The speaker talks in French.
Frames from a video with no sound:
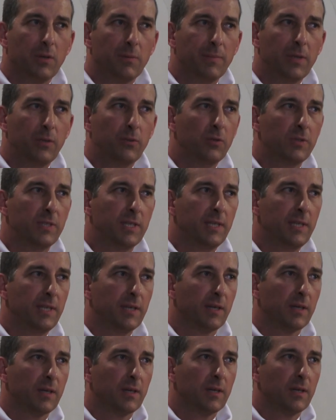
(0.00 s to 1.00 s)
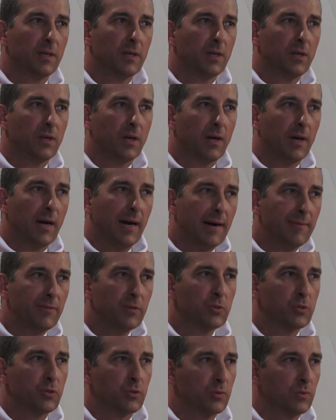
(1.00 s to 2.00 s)
mais de dire
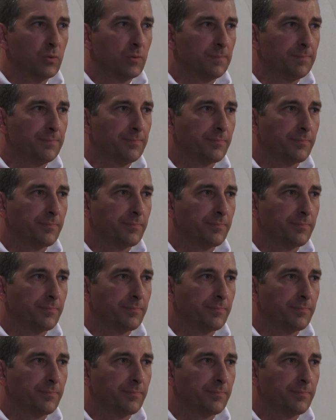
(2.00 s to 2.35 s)
avançons